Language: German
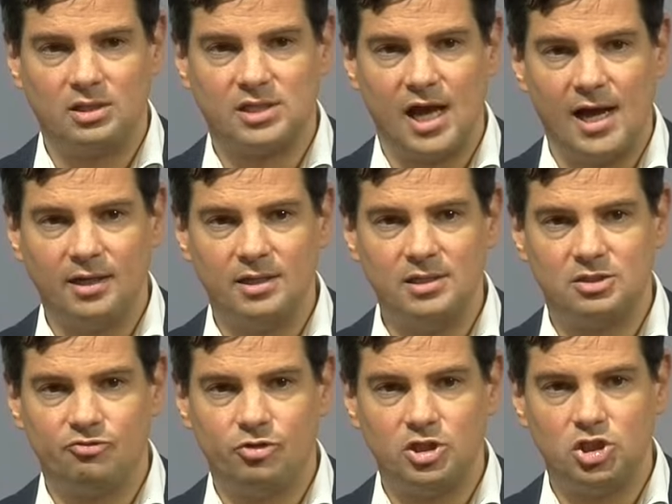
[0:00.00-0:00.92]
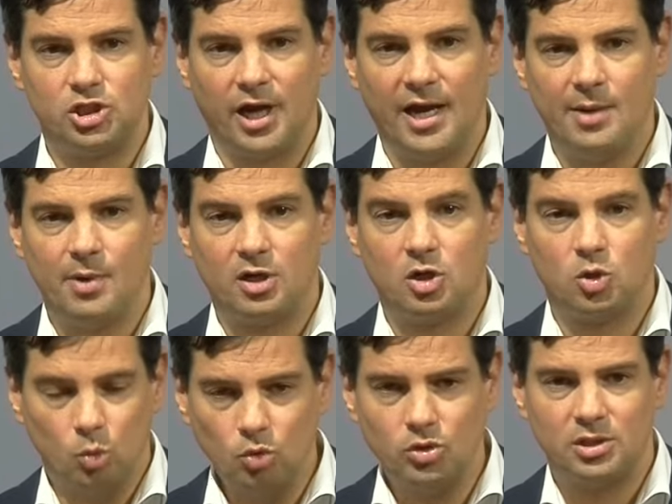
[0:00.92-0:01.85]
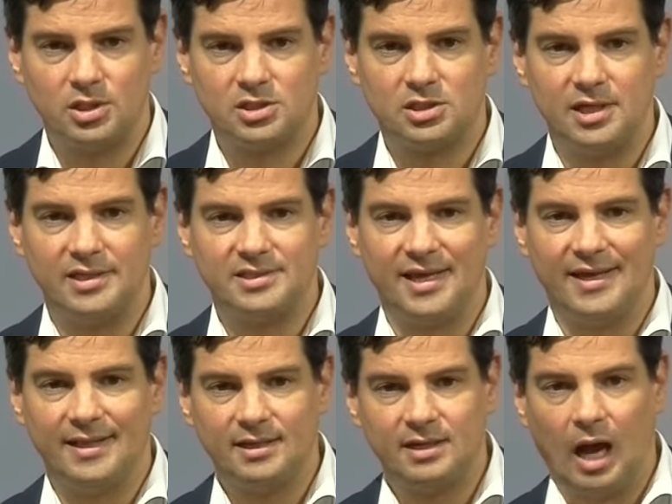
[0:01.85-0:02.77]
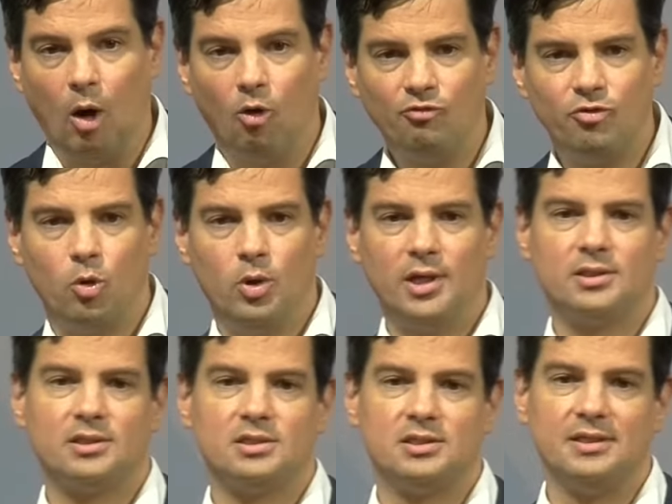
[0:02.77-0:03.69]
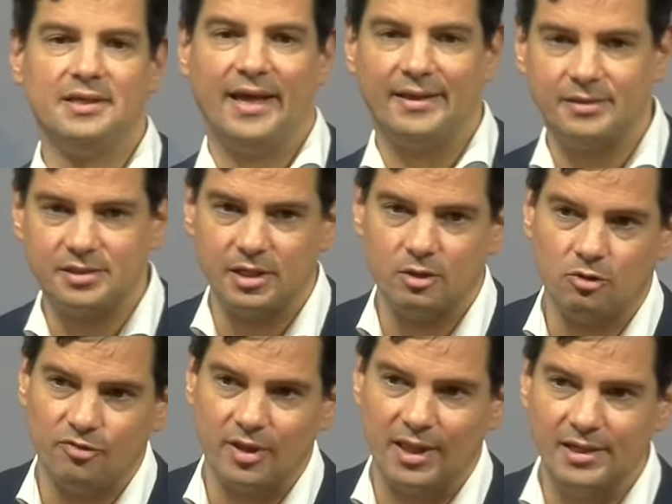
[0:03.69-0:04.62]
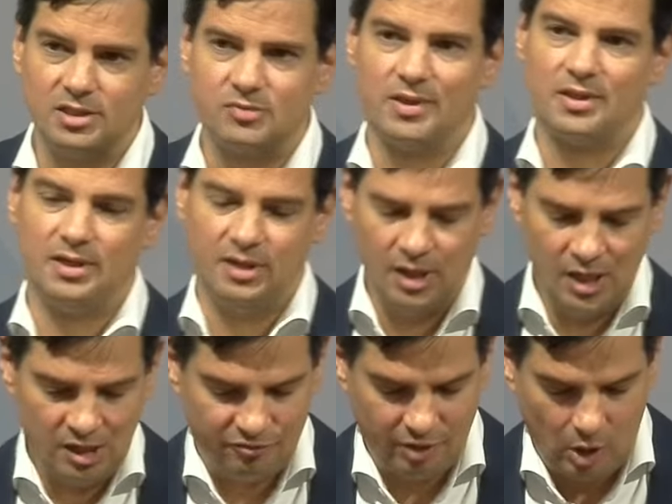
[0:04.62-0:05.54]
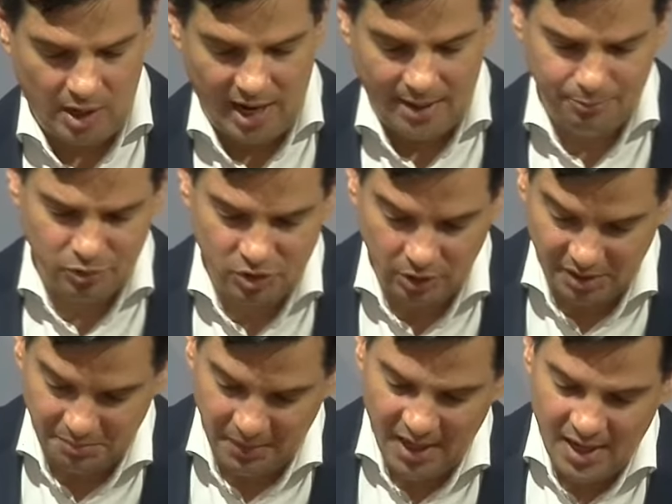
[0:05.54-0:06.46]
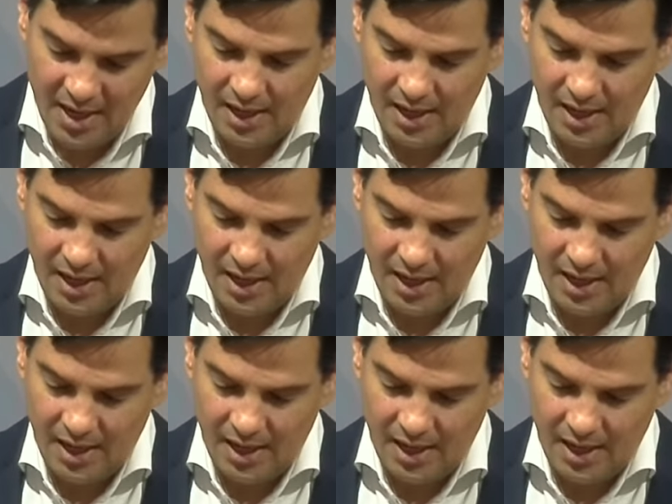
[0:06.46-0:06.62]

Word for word: äh, sagen, ist für die Steiermark gut, dass sie jetzt endlich aufhört, dass sie die Landesregierung verlässt, weil die Frau Campus hat im,